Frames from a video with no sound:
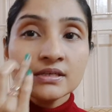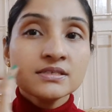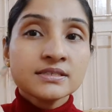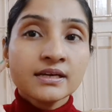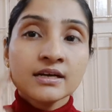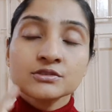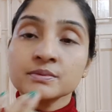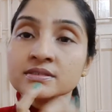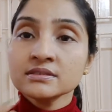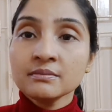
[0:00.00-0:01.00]
इसके
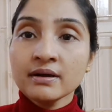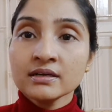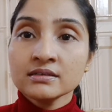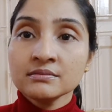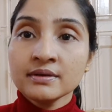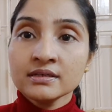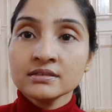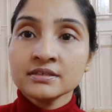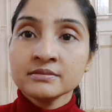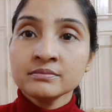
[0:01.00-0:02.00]
आसपास से बाकी मैं
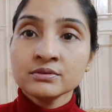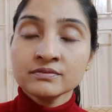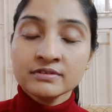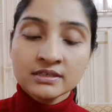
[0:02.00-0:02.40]
क्रीम